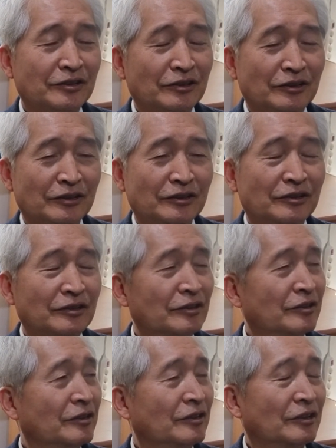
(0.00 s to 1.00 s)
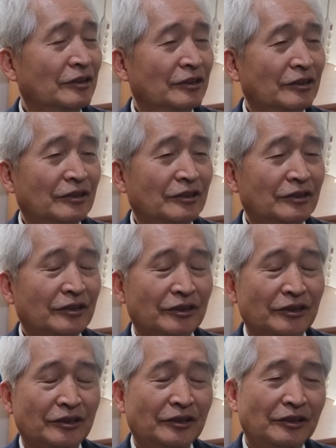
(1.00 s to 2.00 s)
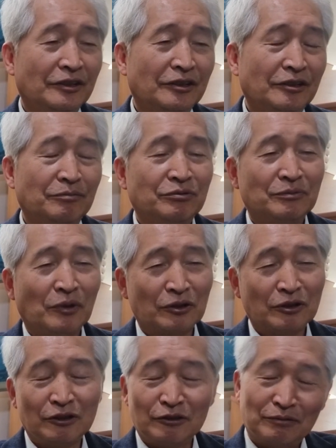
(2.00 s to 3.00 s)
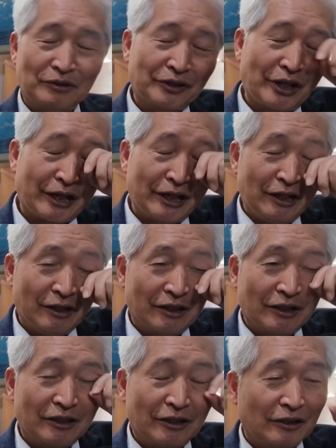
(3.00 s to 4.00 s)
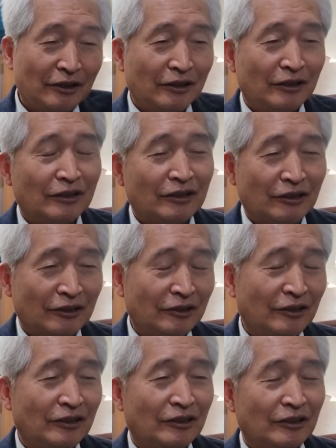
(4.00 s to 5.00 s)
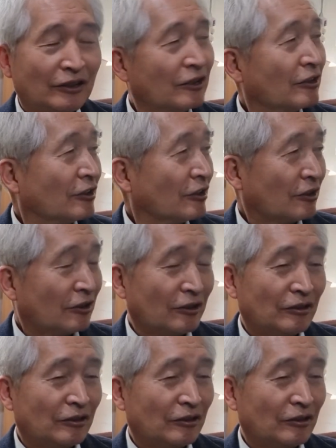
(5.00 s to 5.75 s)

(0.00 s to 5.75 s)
그 이, 부모를 불러다가 아, 그 예.